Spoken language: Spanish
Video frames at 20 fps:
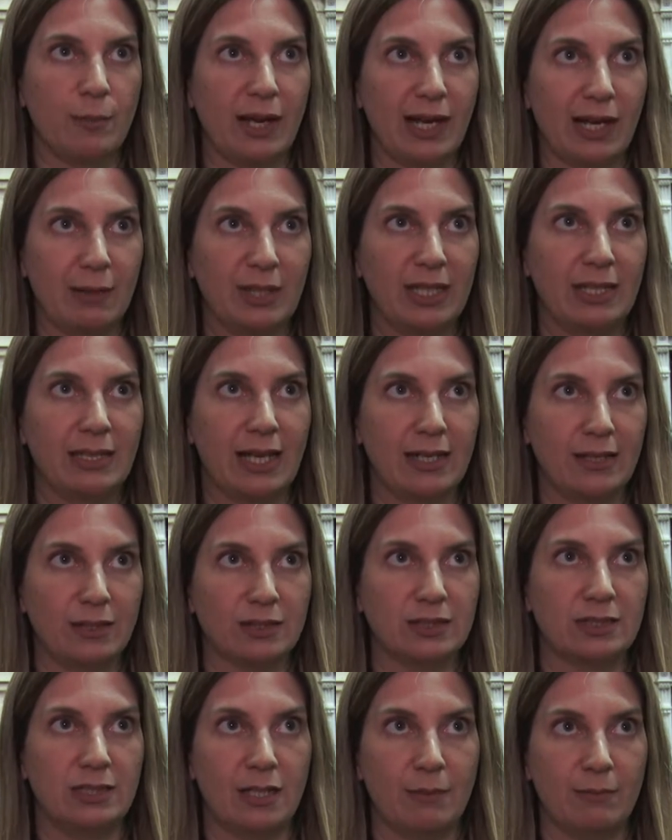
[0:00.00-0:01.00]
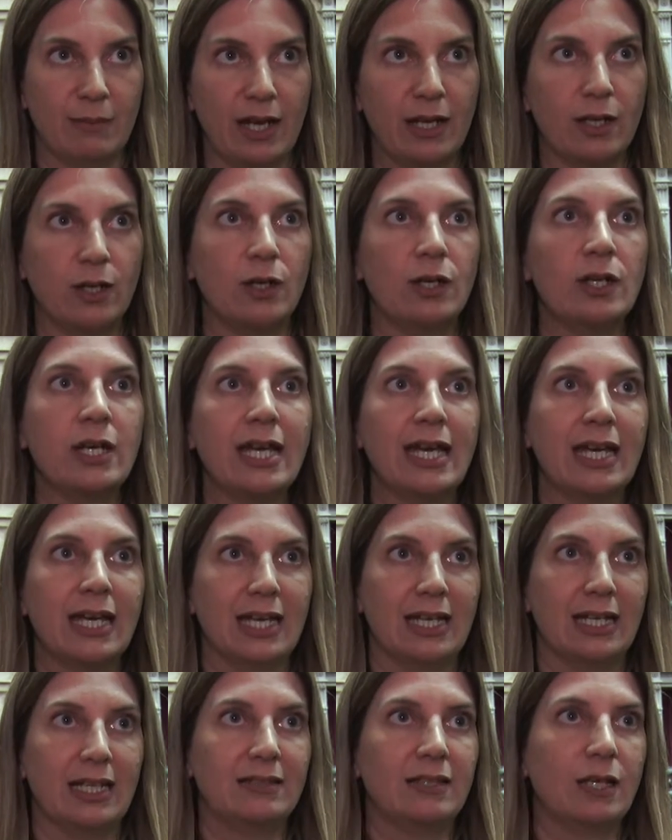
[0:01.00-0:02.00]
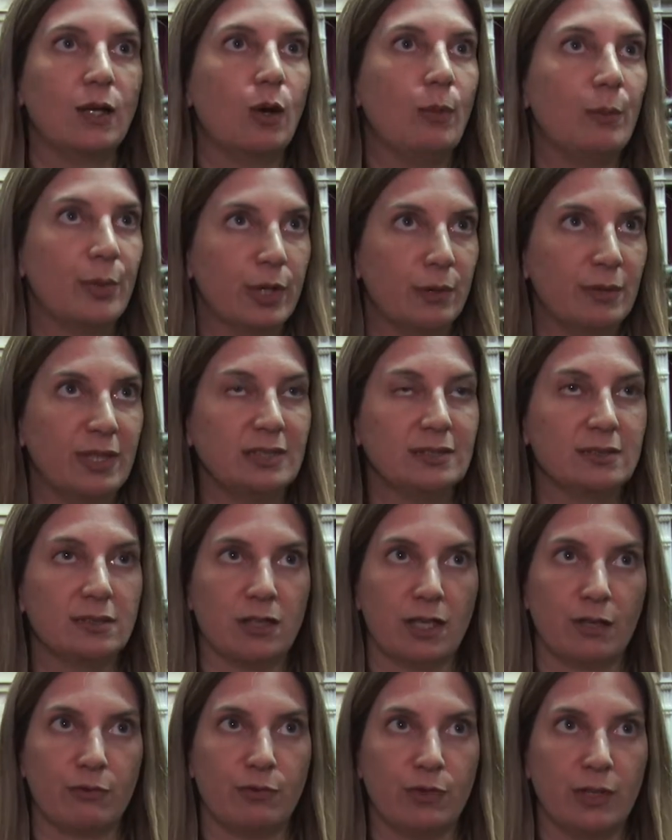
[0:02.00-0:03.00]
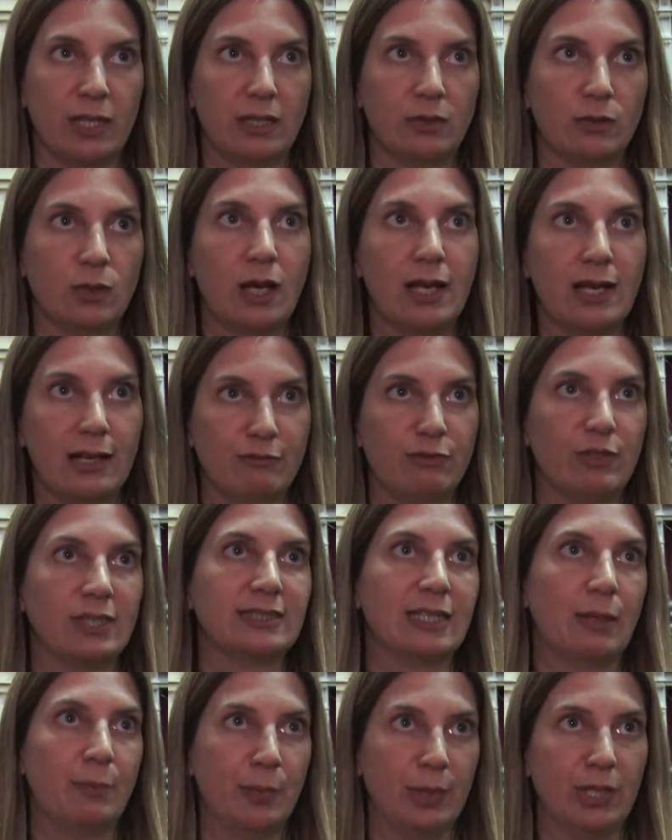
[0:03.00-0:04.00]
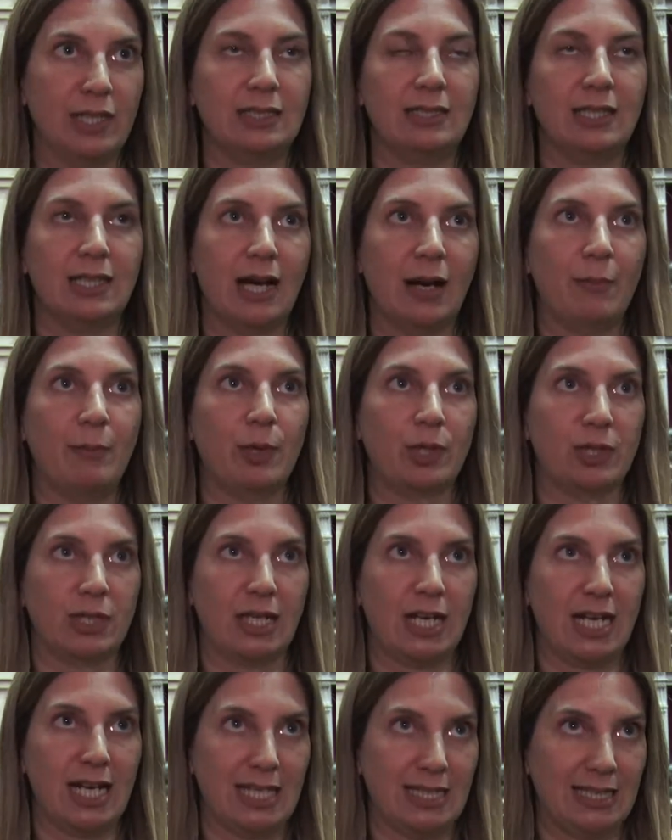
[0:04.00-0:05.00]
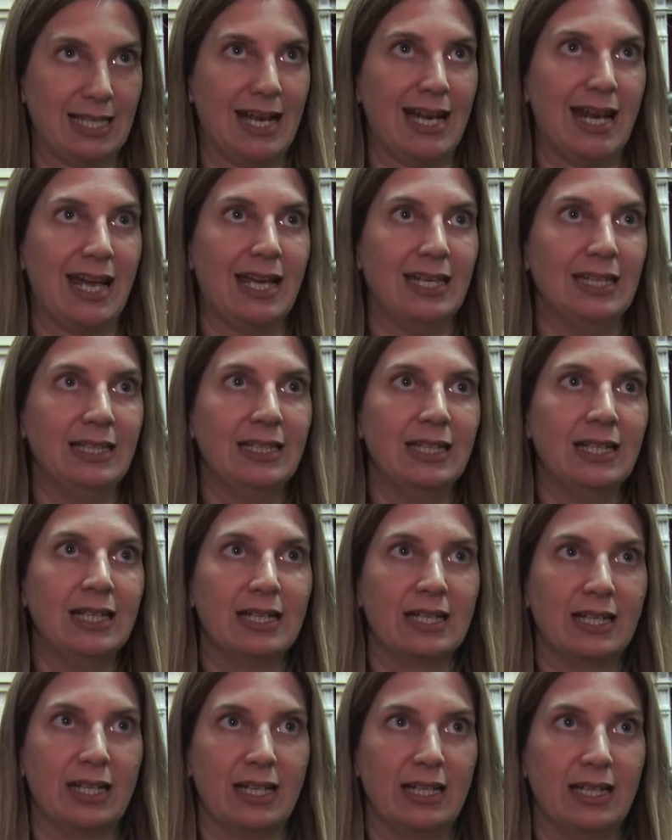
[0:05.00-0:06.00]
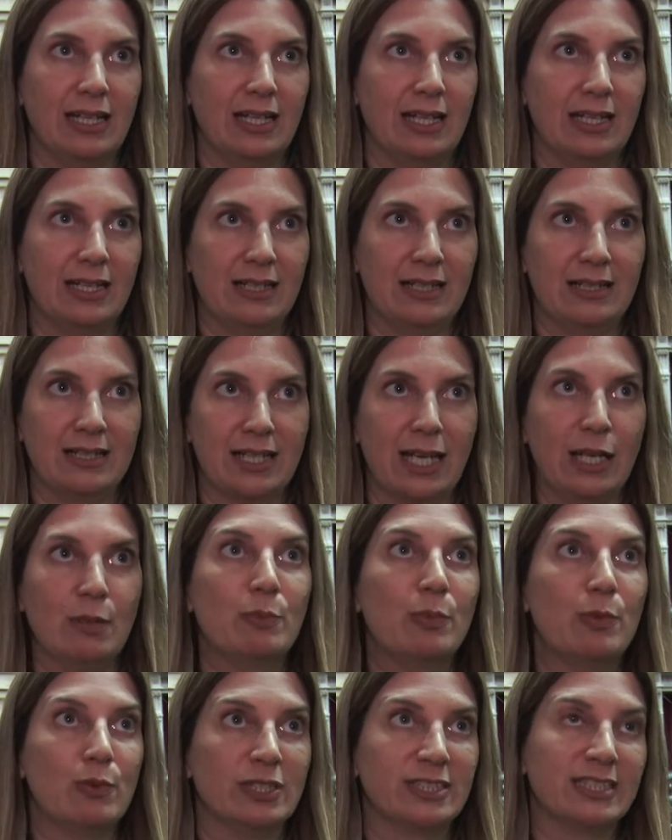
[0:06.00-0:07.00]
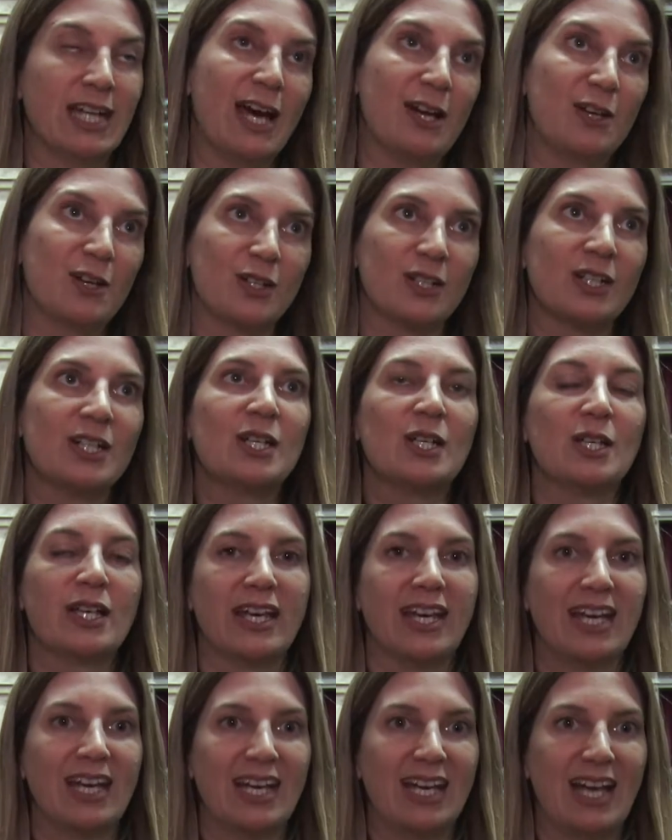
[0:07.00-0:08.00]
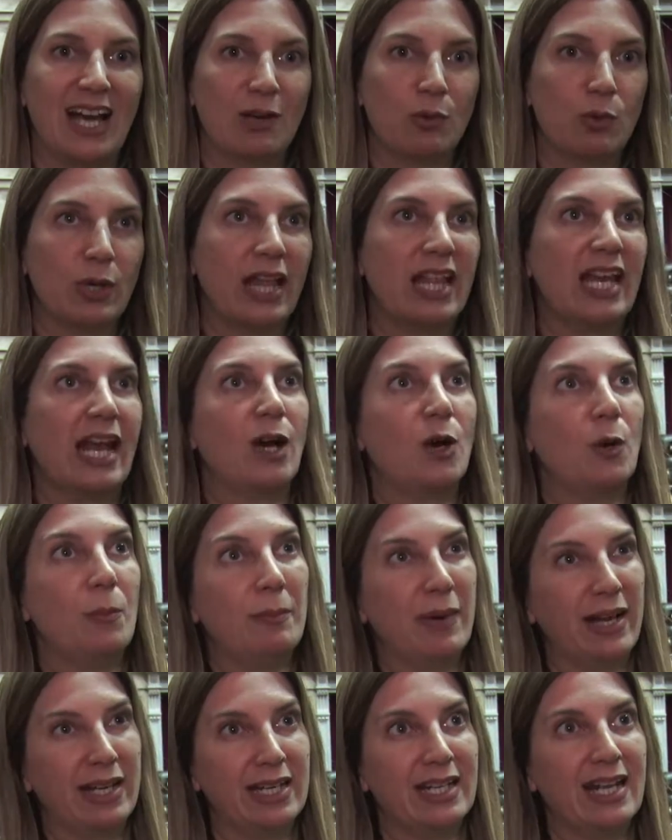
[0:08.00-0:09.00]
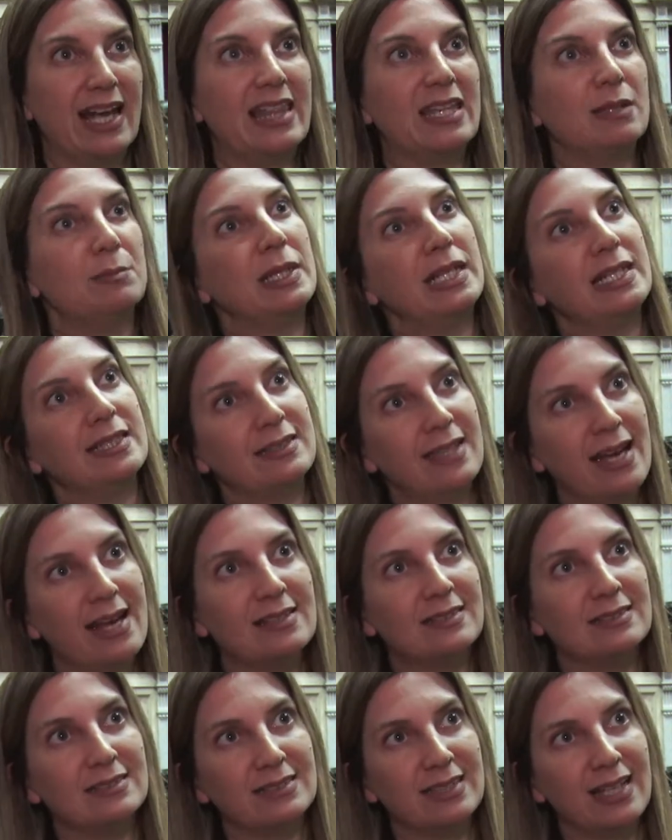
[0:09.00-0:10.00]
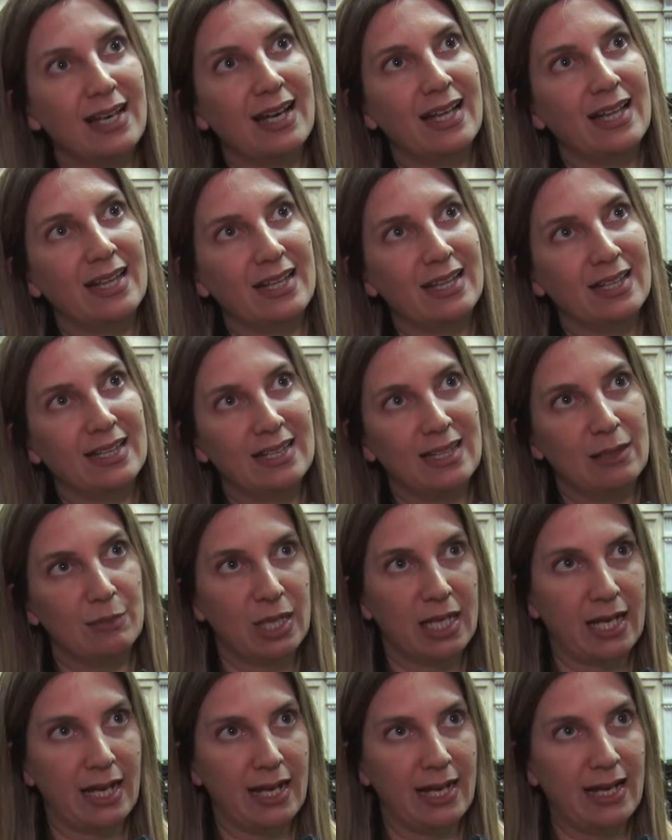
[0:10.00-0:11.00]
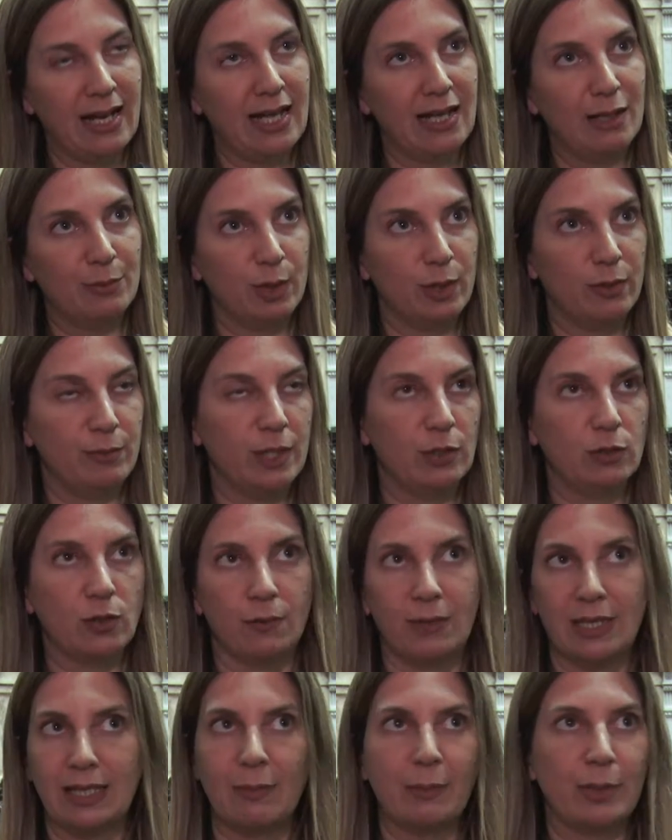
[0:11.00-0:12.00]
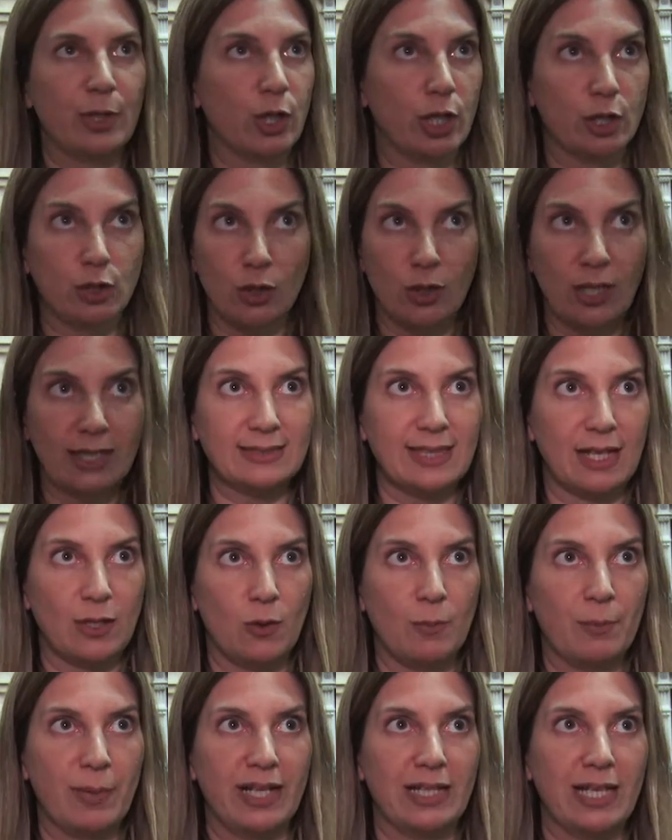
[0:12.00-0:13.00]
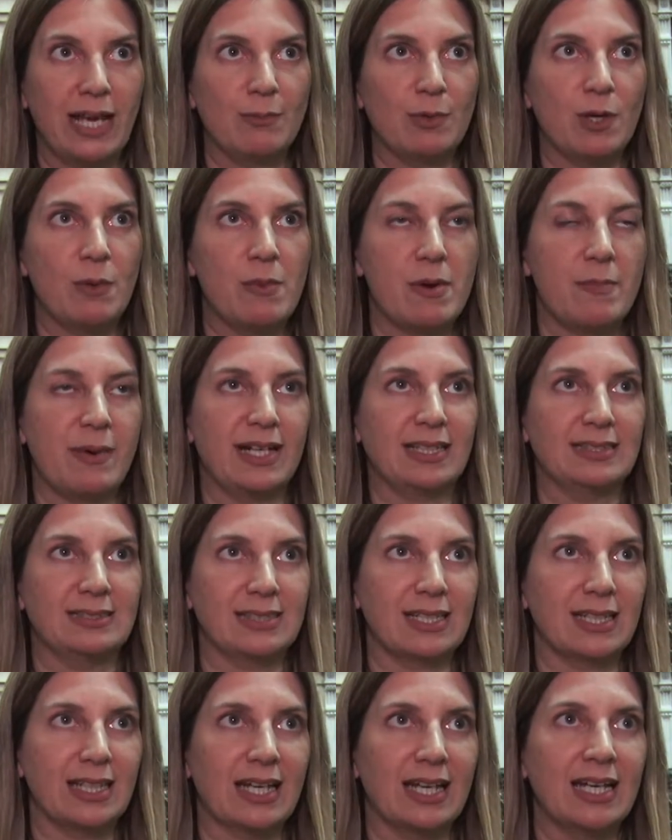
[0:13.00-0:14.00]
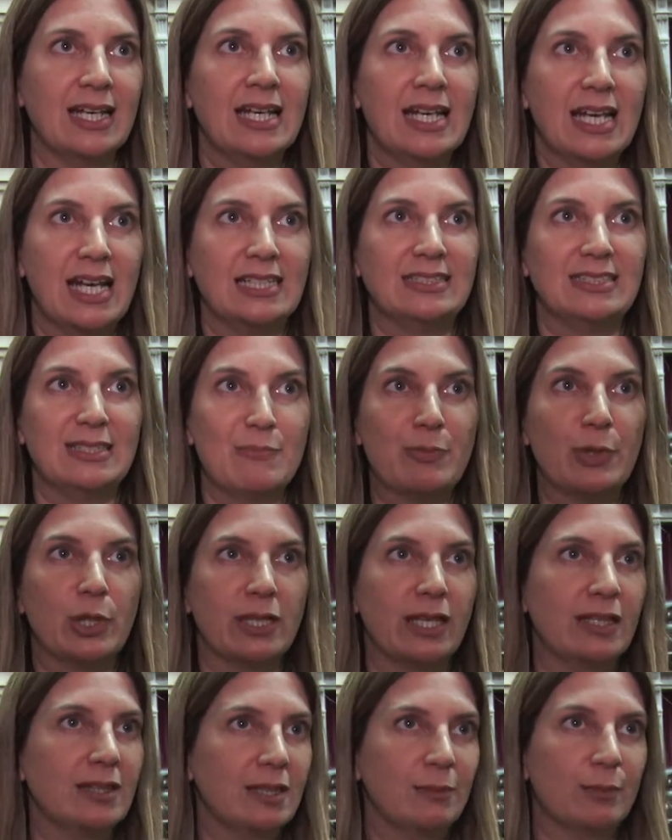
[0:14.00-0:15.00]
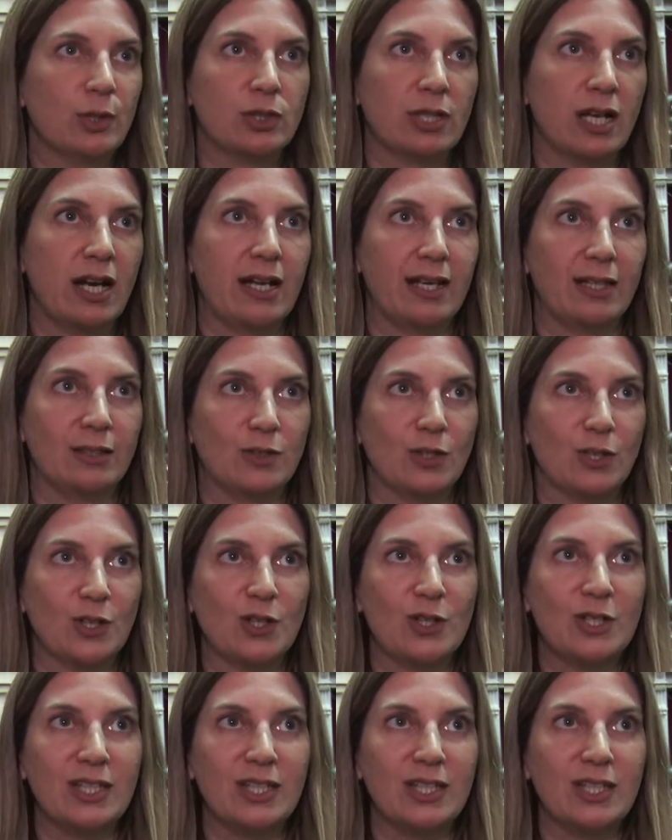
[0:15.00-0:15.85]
parlamentario. Sin embargo, en este compromiso que fue de todas las fuerzas políticas por tener esta ley, que, impulsaron eh, algunas de las compañeras de militancia de, de Micaela, del movimiento Evita, pero que todas acompañamos, me parece que es importante mostrar esto, ¿no?